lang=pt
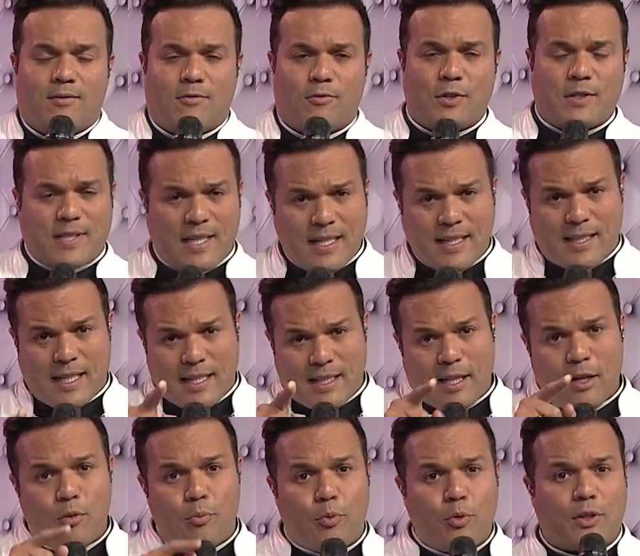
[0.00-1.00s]
Você
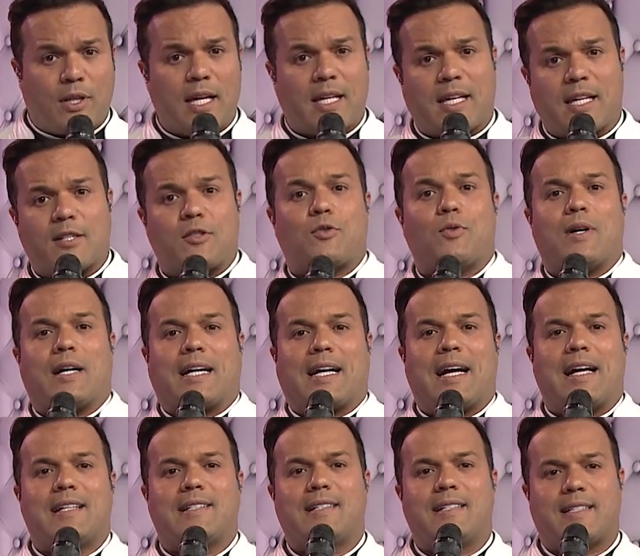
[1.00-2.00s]
entendeu por que, que a sua
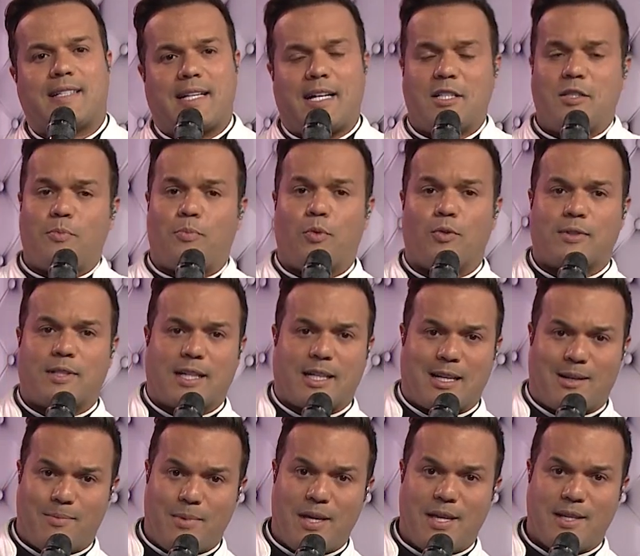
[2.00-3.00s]
casa está de ponta
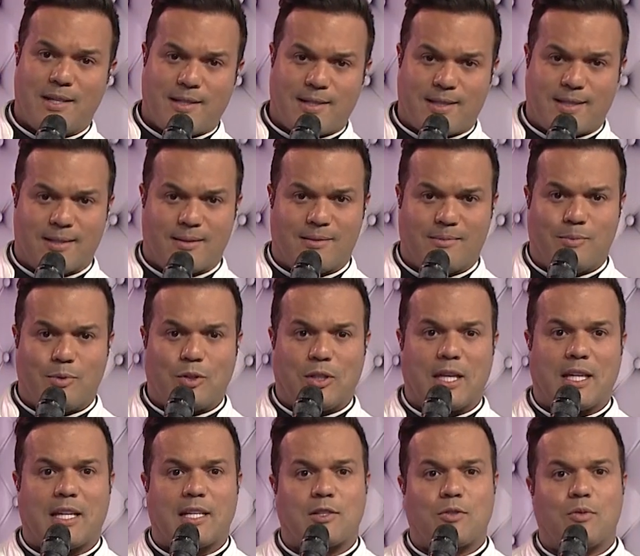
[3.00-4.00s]
cabeça? Por
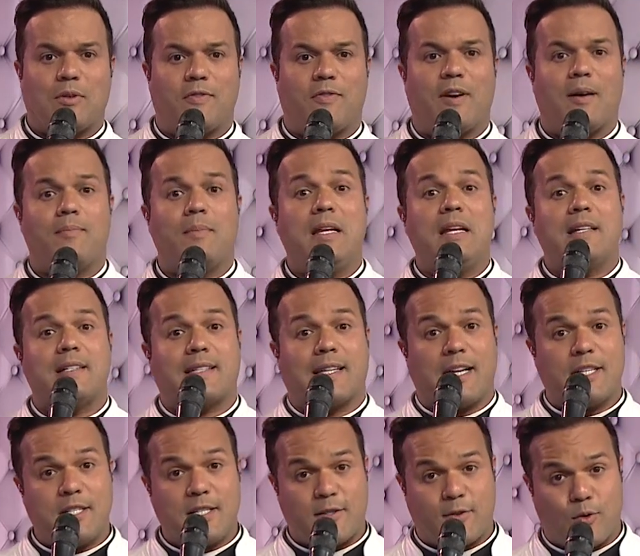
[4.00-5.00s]
que, que a sua família está
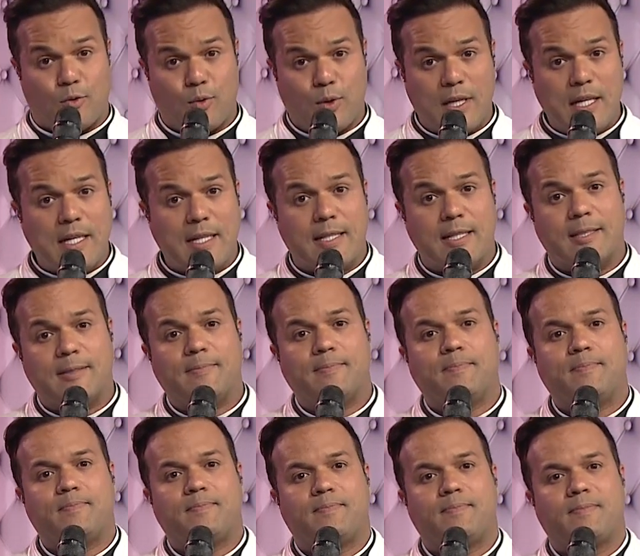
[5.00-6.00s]
destruída?
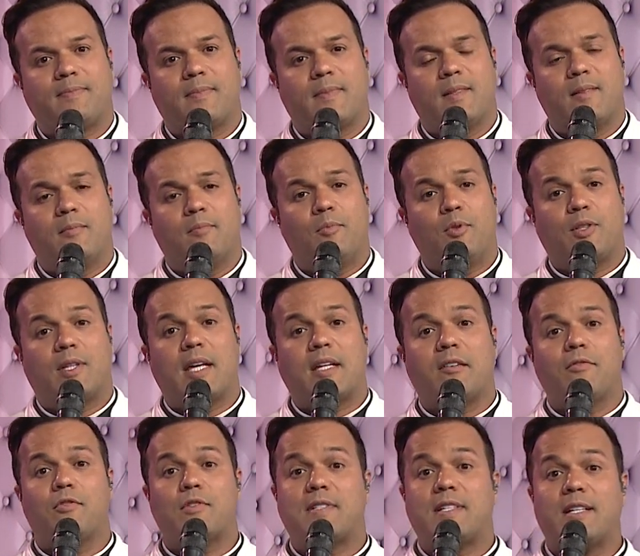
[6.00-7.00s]
Por que,
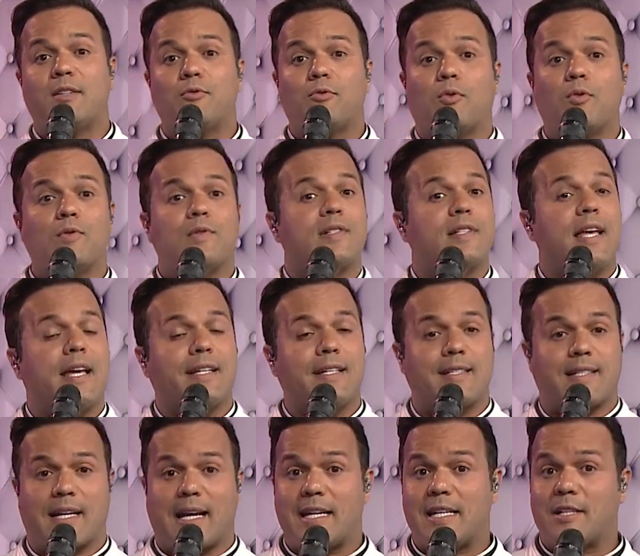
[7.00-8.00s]
que você não consegue
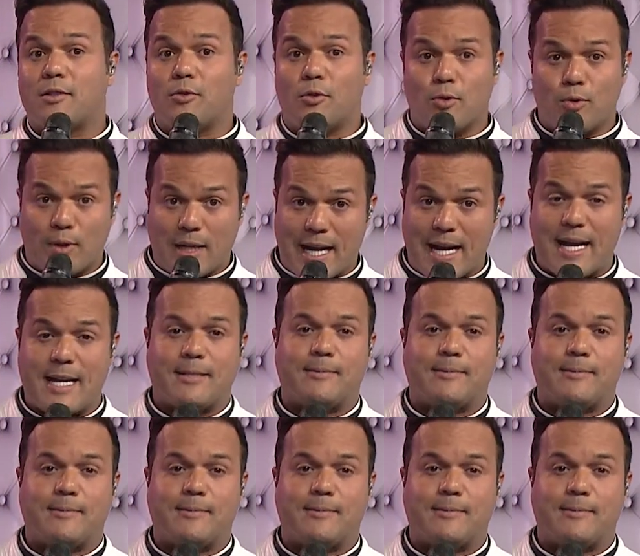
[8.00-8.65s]
sair do lugar?